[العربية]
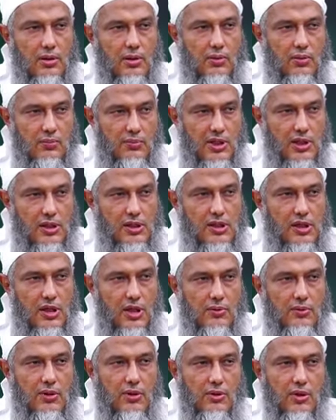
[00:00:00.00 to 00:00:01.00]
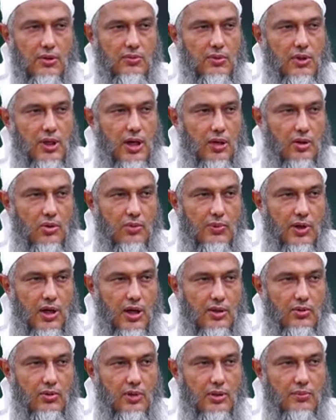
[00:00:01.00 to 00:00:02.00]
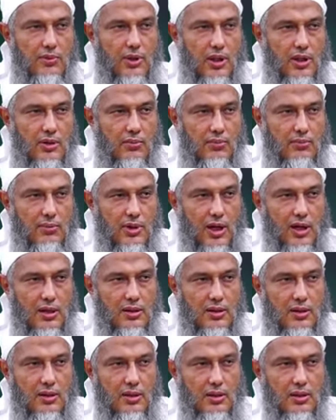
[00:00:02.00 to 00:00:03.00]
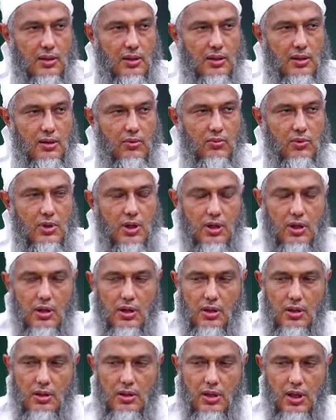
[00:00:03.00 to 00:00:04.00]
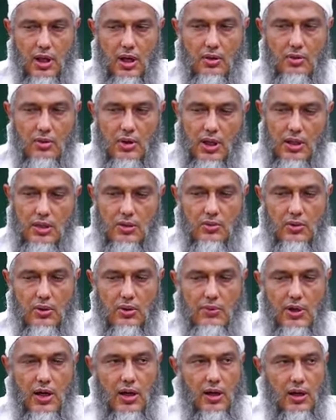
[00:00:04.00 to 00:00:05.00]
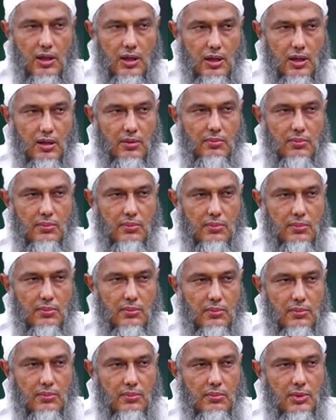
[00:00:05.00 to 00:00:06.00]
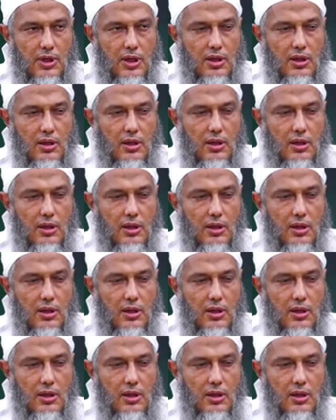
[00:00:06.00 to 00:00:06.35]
الأمة الإسلامية ولم يضايقهم أحد ولم يظلمهم أحد إيه، نعم وكانوا يعيشون مع غيرهم من